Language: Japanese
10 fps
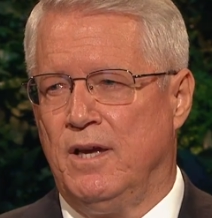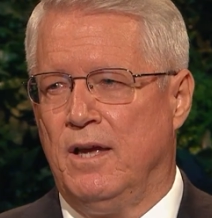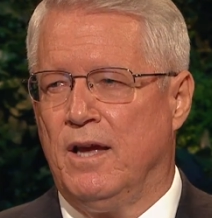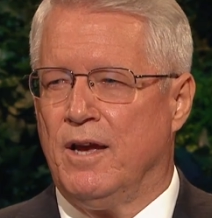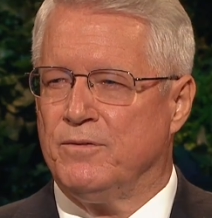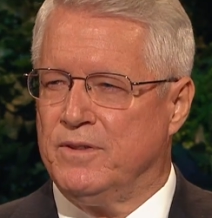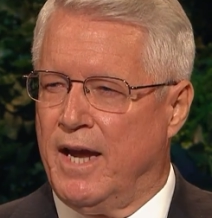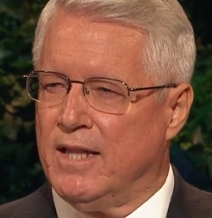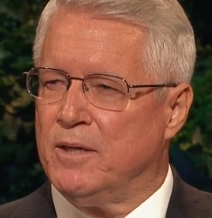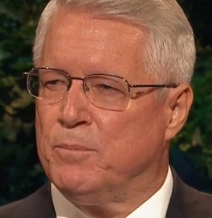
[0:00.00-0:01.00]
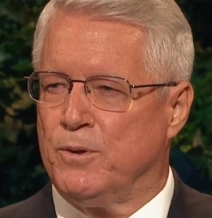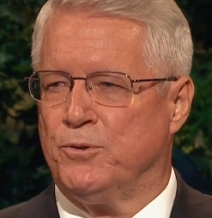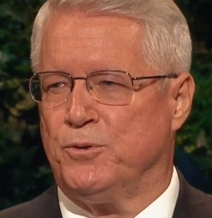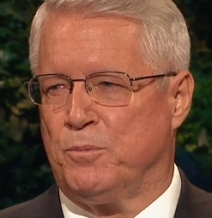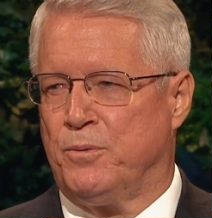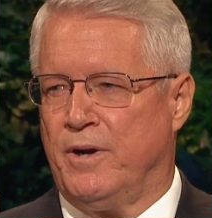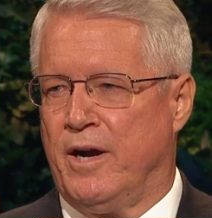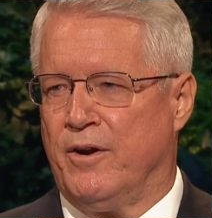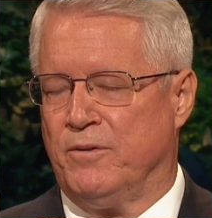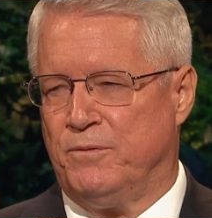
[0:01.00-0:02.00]
神殿の儀式などの神権
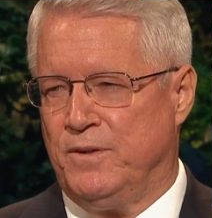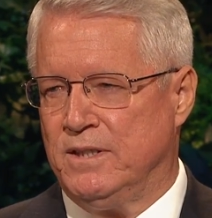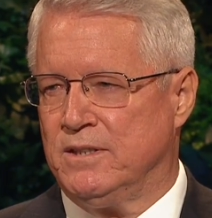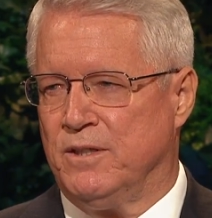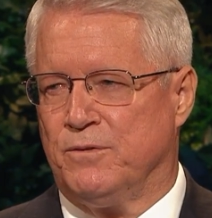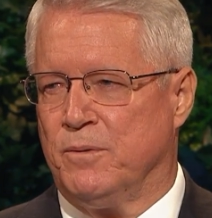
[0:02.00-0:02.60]
の儀式に